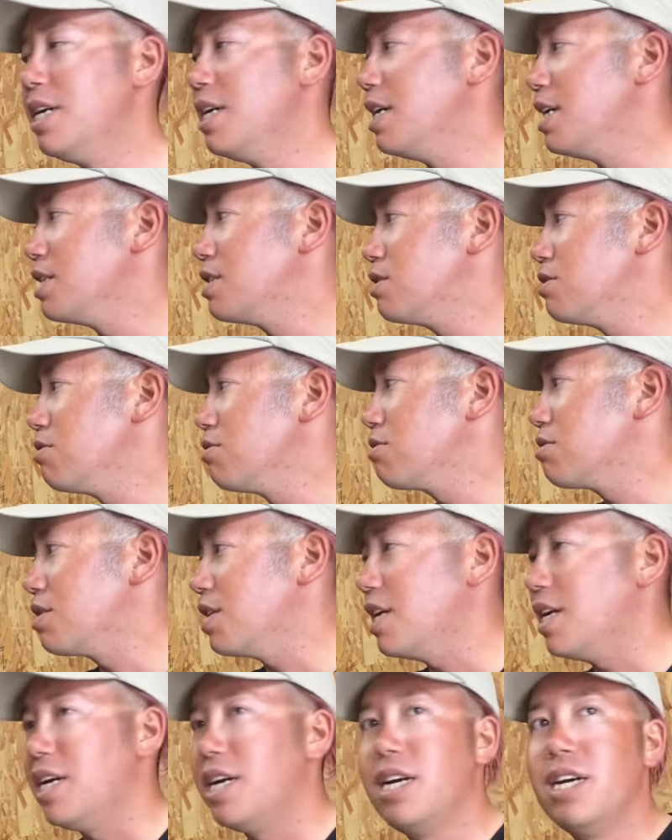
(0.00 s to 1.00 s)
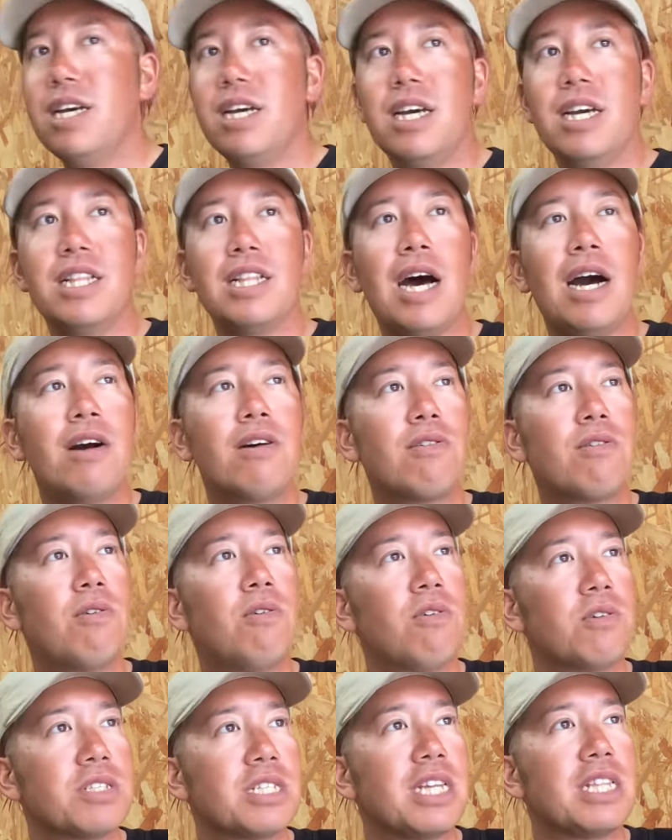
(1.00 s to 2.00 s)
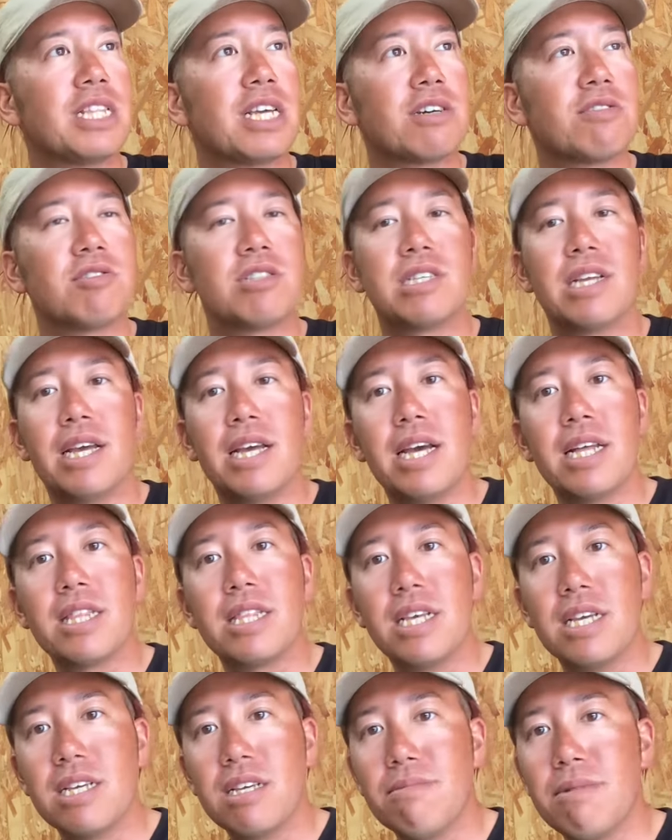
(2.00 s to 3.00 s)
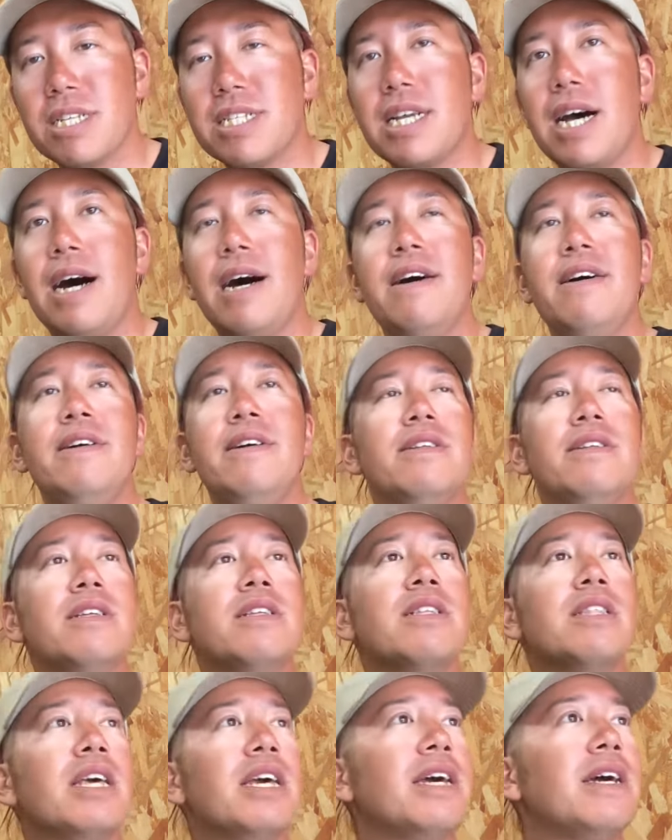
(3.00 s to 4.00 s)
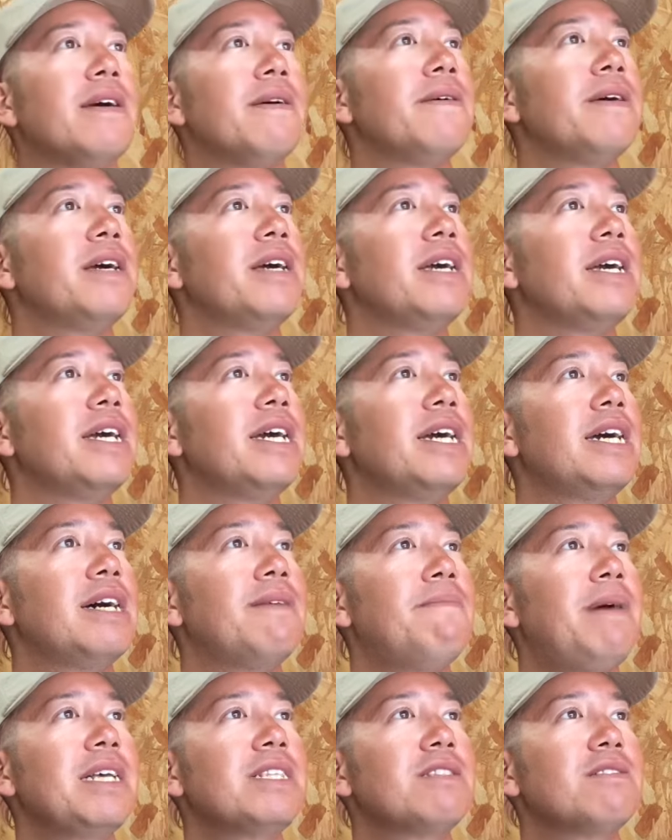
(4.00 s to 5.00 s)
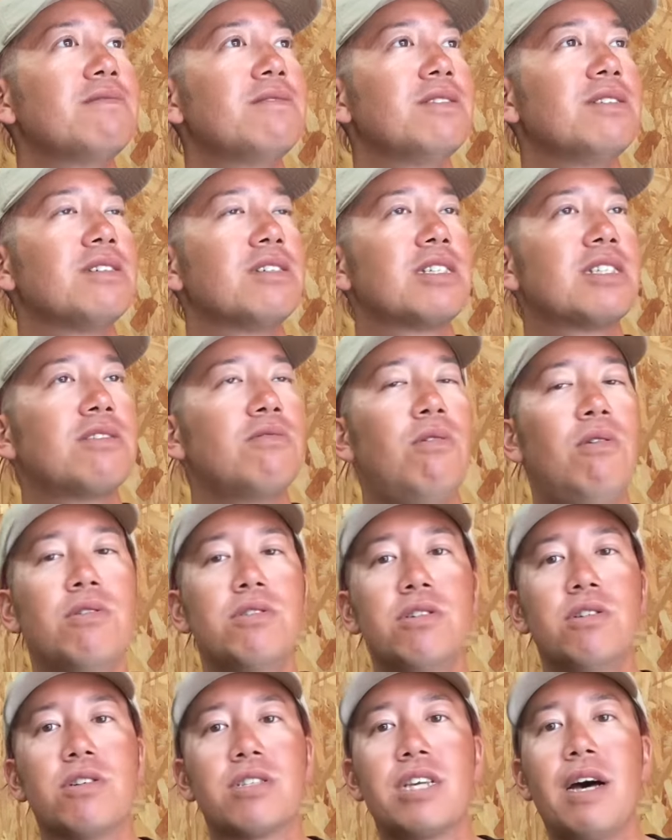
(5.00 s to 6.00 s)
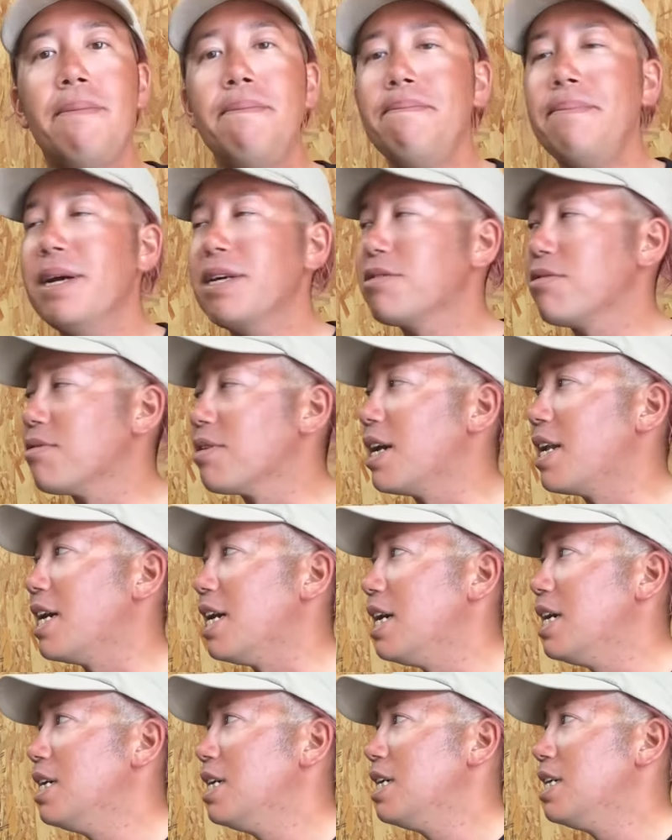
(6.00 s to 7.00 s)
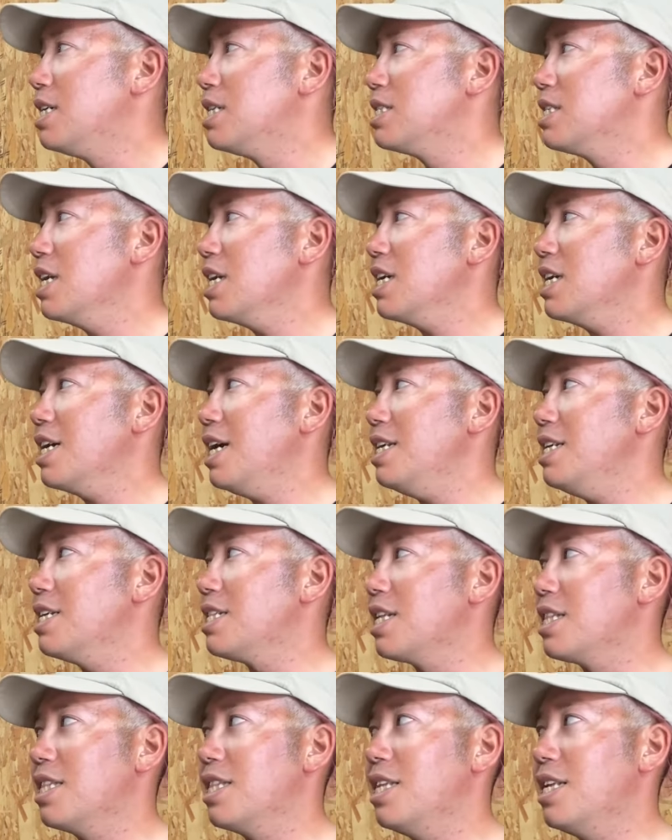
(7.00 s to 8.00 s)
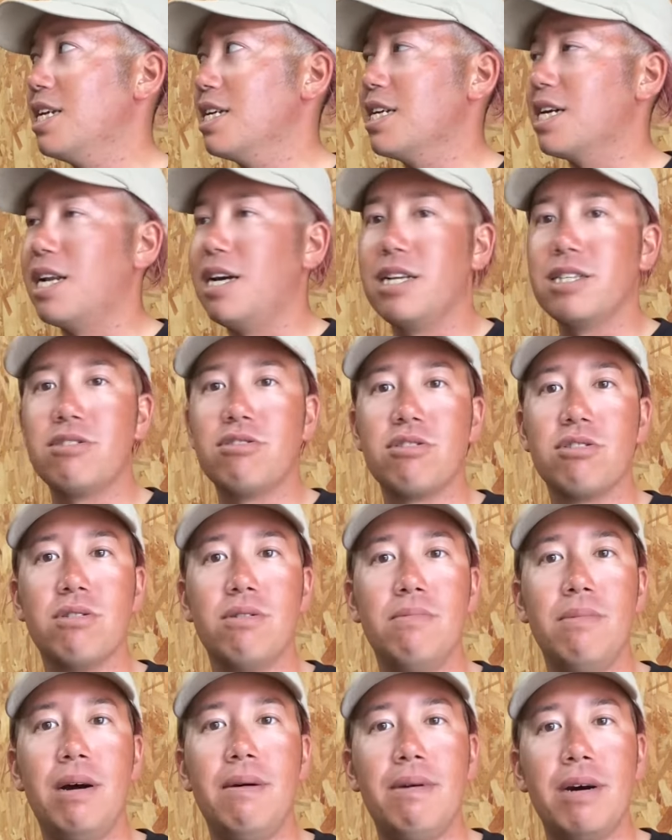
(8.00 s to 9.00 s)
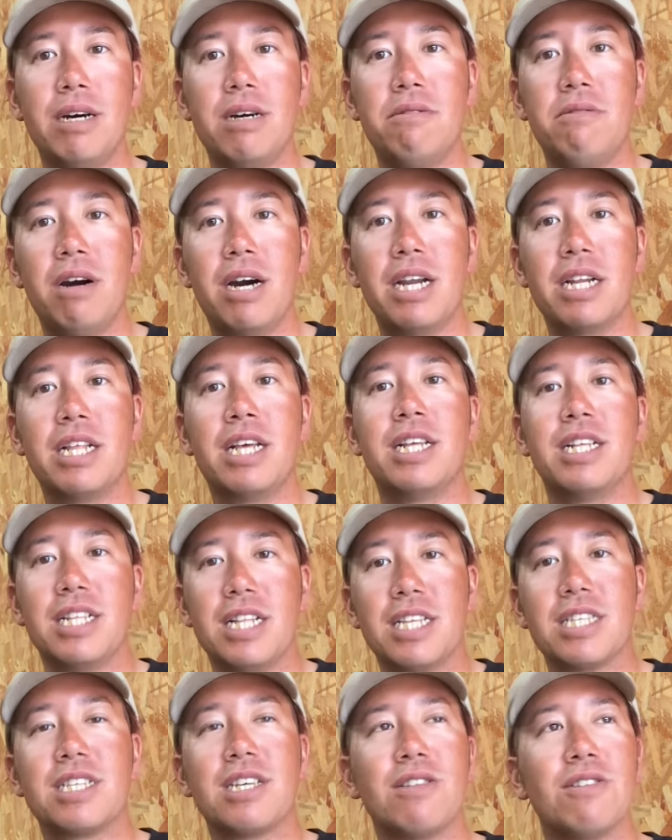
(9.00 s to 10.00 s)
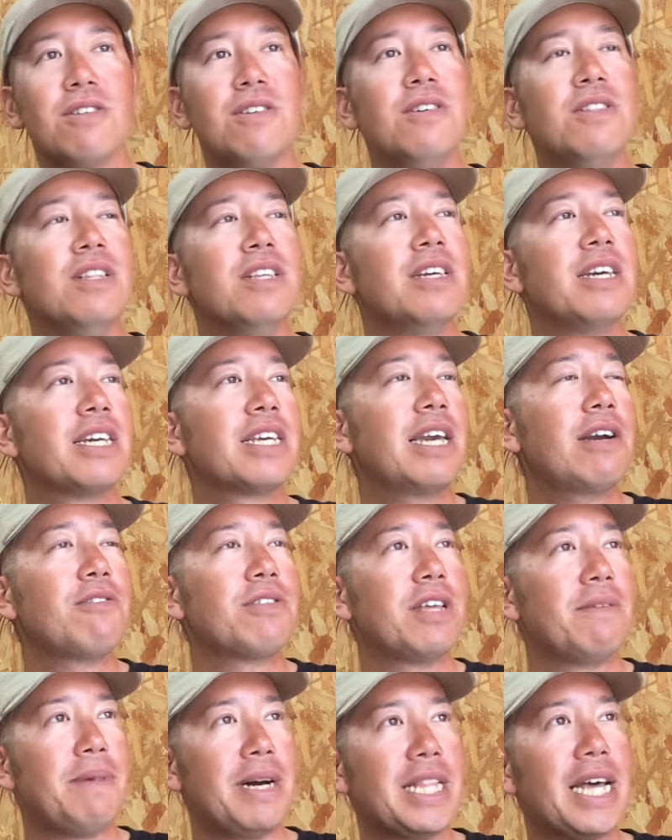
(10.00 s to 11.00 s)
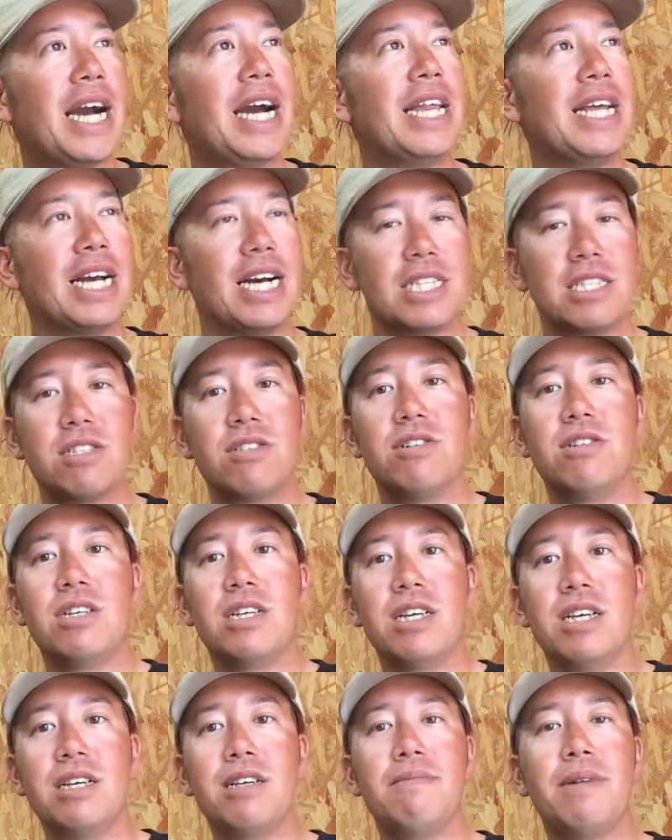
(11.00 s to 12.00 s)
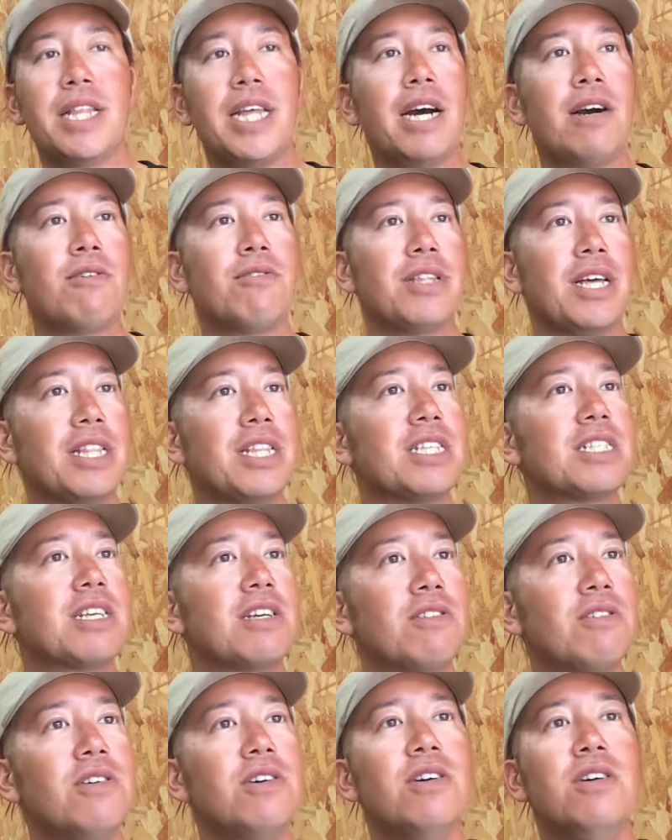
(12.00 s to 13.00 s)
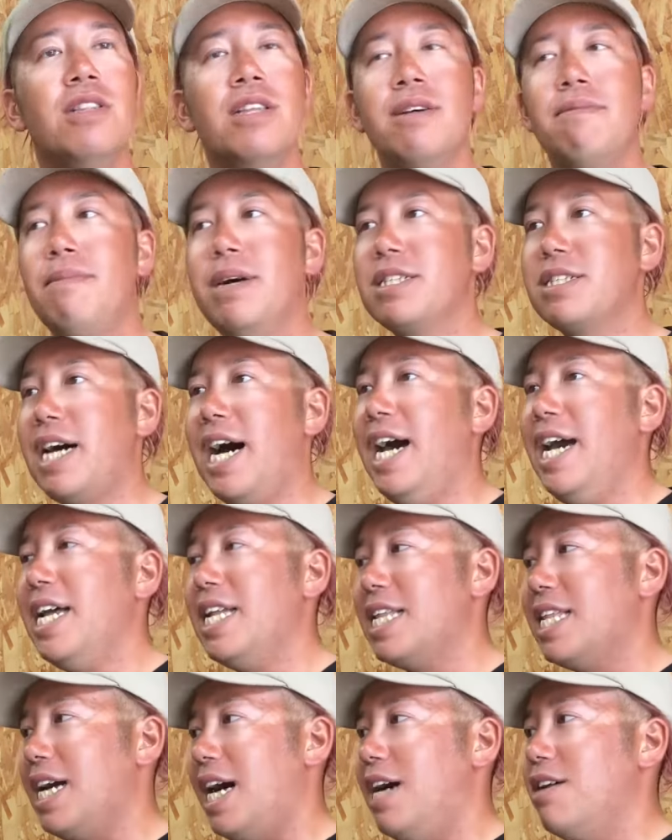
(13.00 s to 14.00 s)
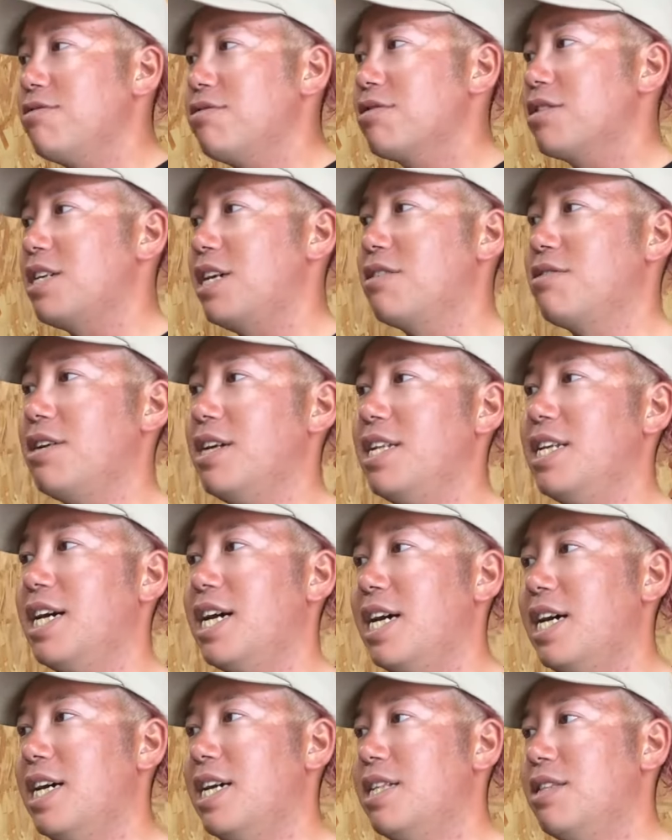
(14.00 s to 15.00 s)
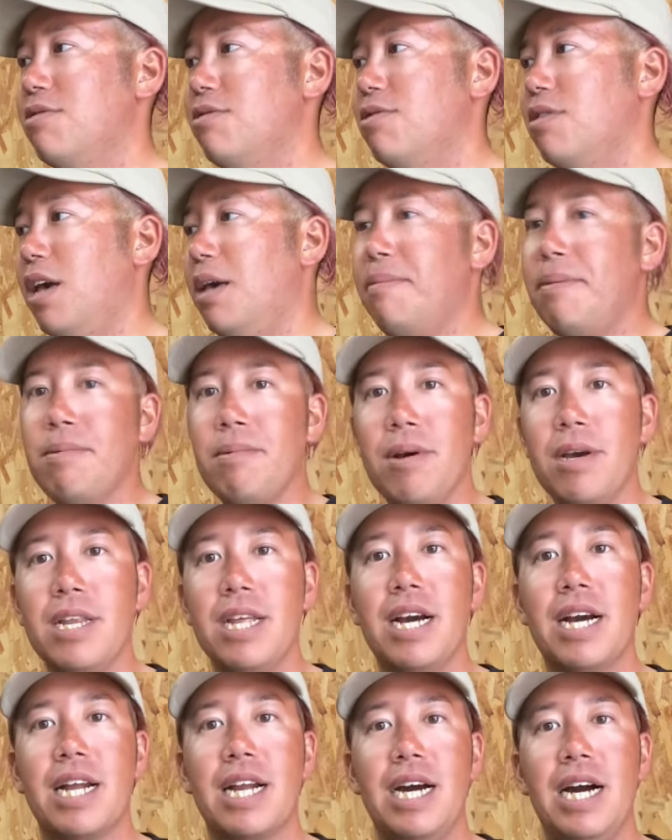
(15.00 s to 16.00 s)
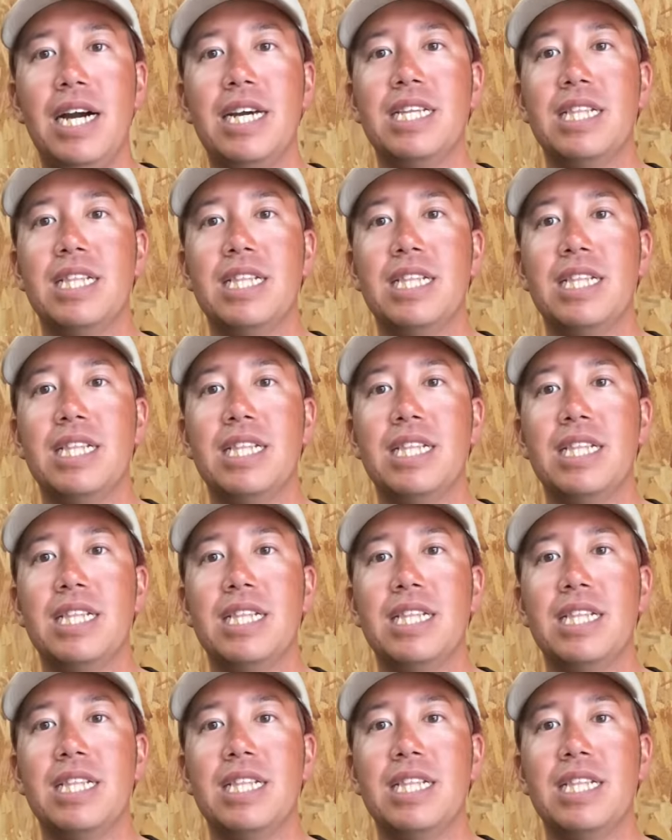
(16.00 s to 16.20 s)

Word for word: えー、強くて、えー、何個を選択してやっていきましたで、えー、まず放流量300トンかな前回にはなってないんかなちょっとまあまあ分からないんですけど結構ね、まあ、流れが強い今何個なんですけどまずあえてアウトサイドエリアのエビモエリアから入っ